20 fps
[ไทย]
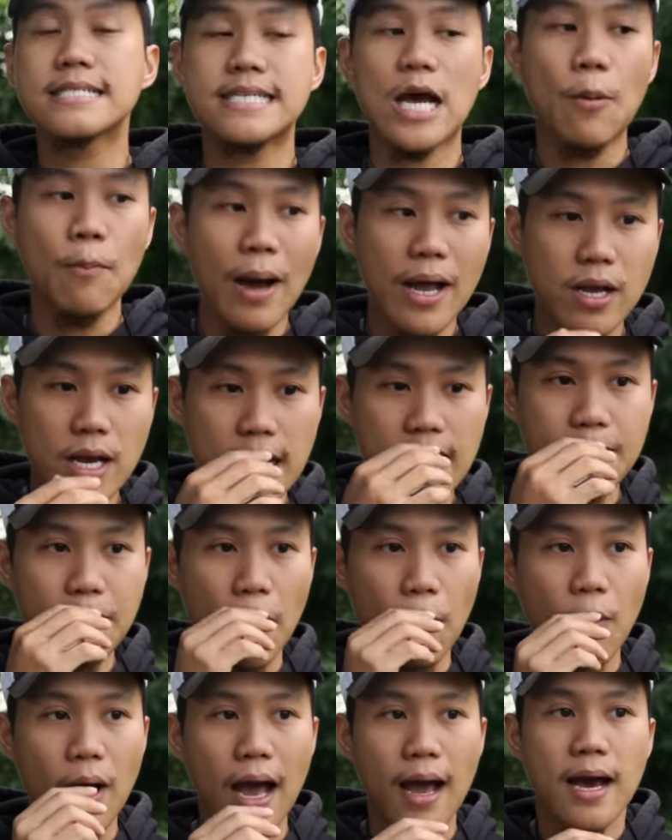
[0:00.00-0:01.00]
ชาวบ้านก็เลยบ
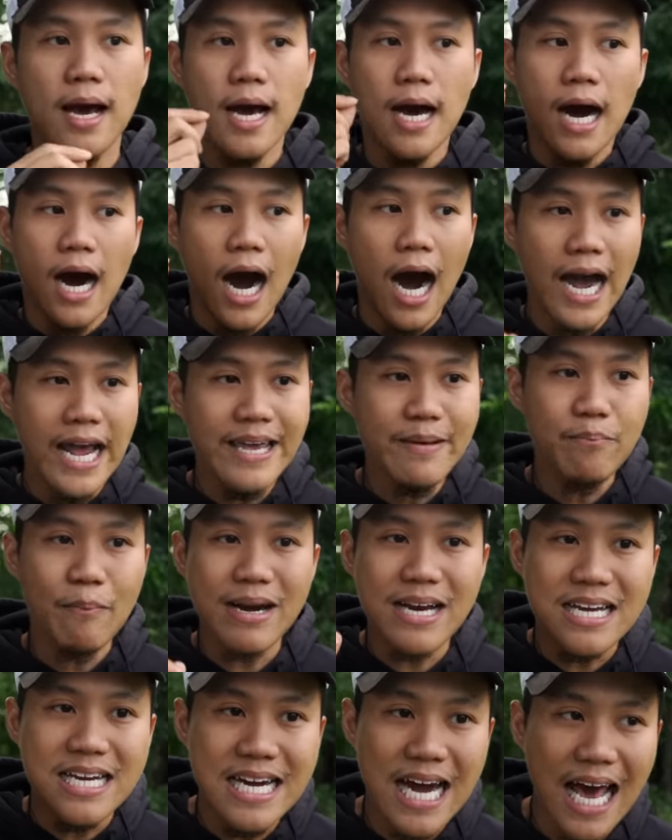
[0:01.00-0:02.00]
อกว่าเฮ้ยมั
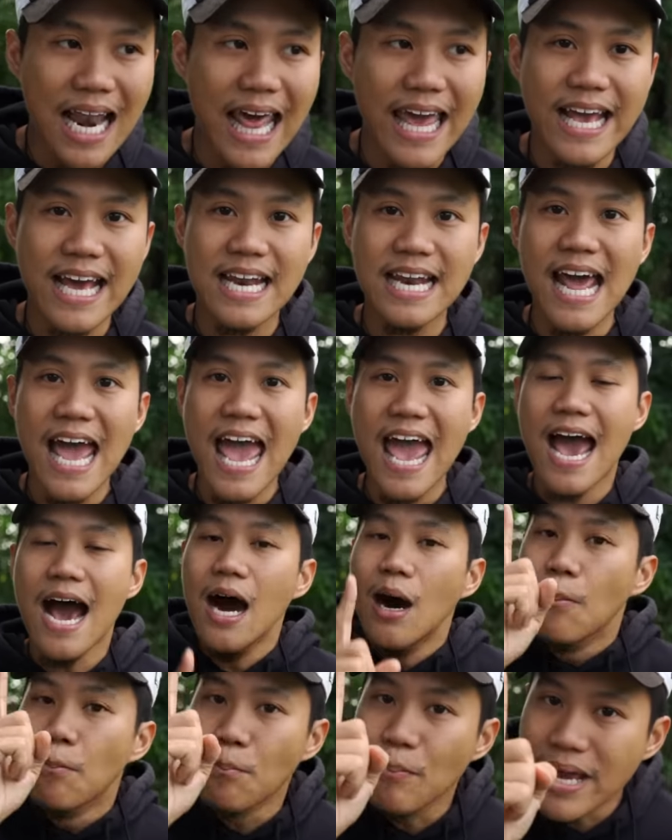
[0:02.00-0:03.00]
นคืออะไรกันแน่
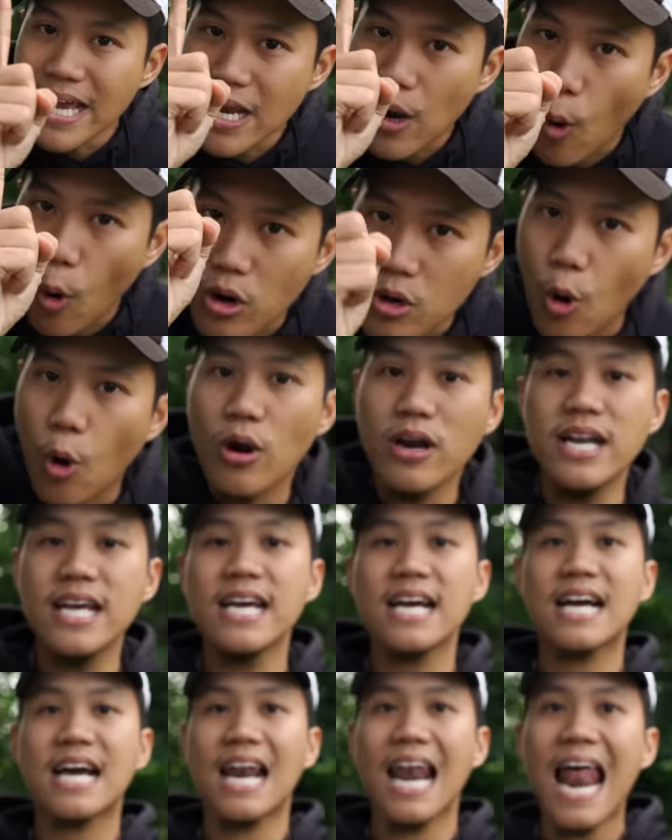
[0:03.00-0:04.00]
มีคนคนหนึ่
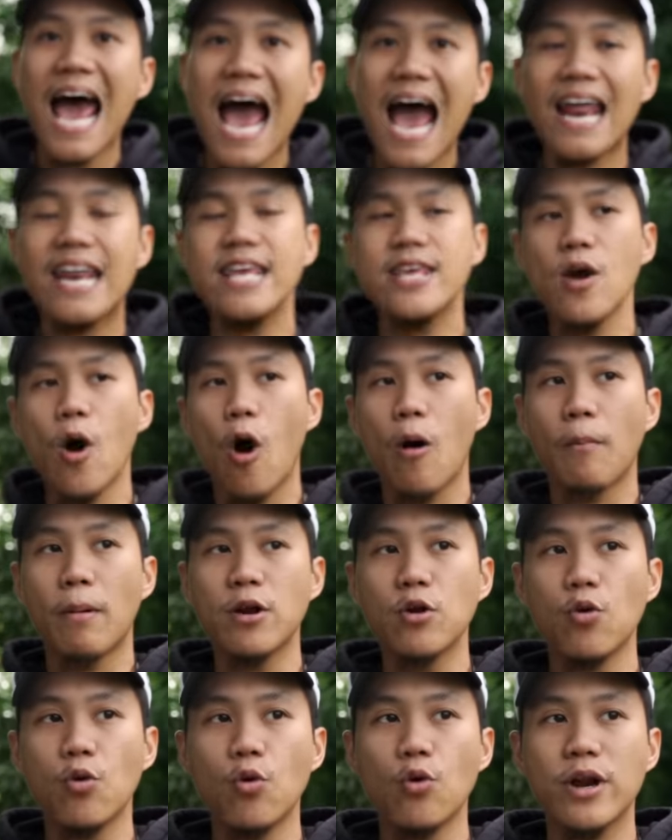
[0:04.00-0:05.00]
งกล้าที่จะออกมา
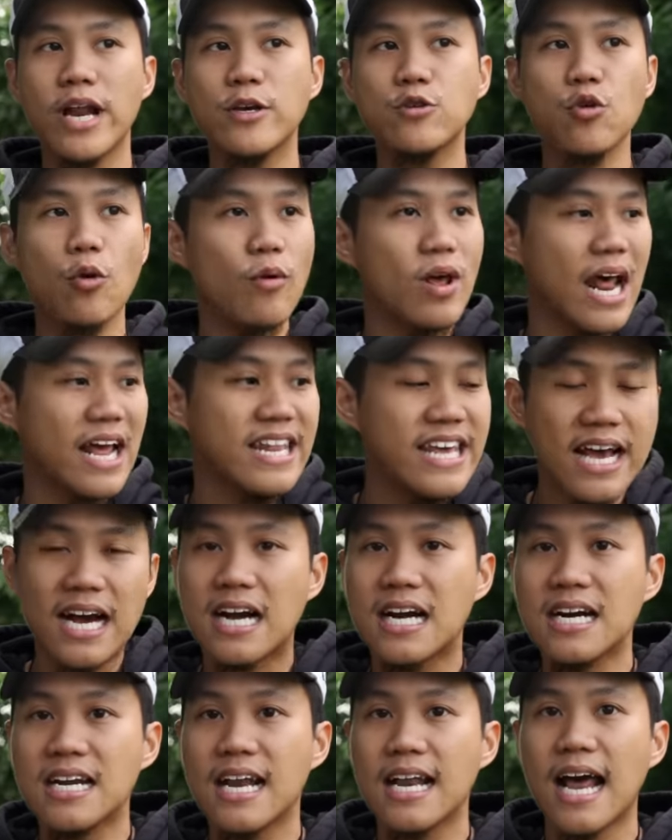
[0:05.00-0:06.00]
ดูในช่วงเวลาเที่ย
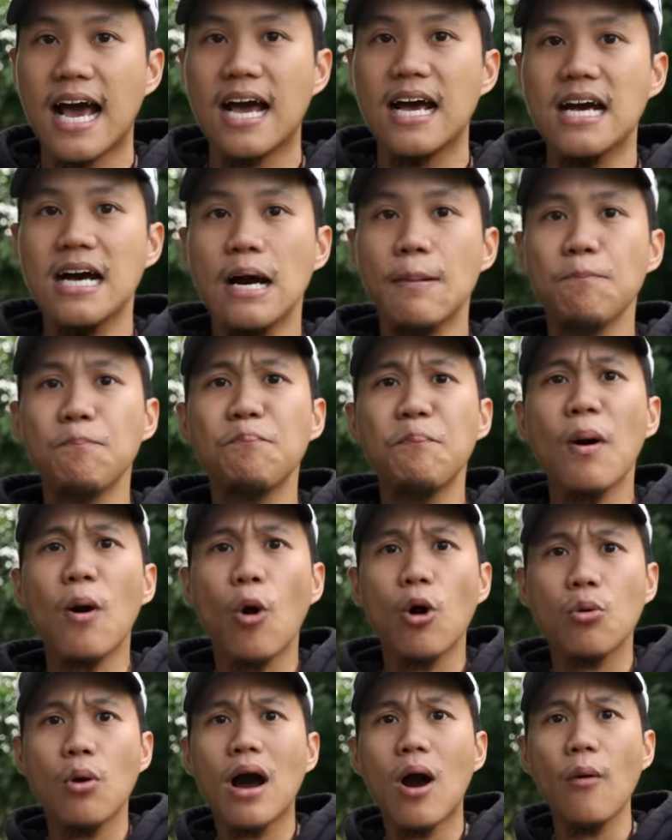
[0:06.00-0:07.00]
งคืนนั่นน่ะปรา
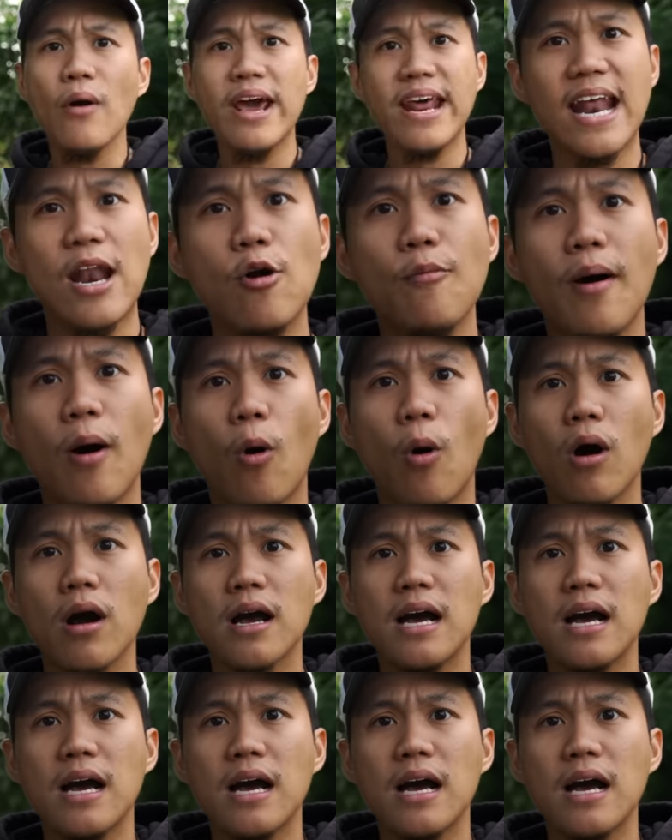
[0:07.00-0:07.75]
กฏว่าเขาเห็นอะไรหรือเปล่าโอ๊ค